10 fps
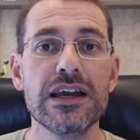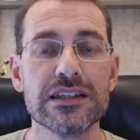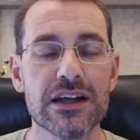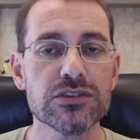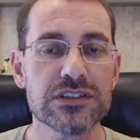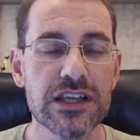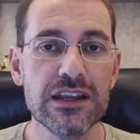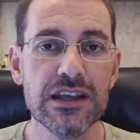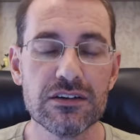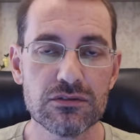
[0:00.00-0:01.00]
Então,
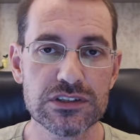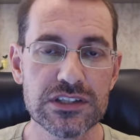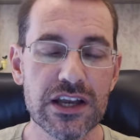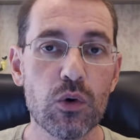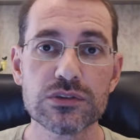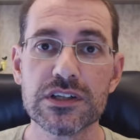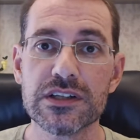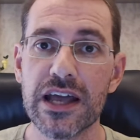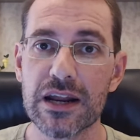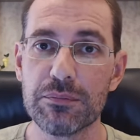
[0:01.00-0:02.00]
sim, você
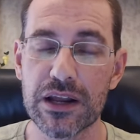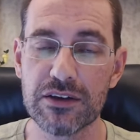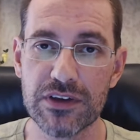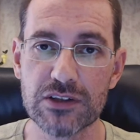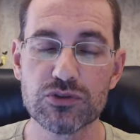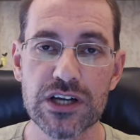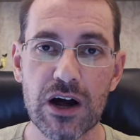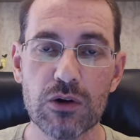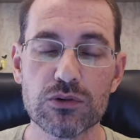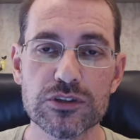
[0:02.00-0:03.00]
considera para efeito de
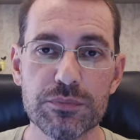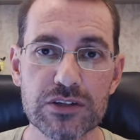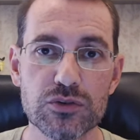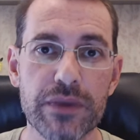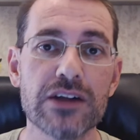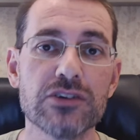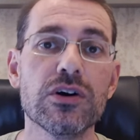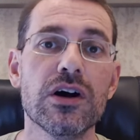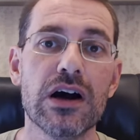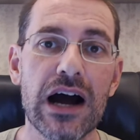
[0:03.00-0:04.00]
cálculo de preço médio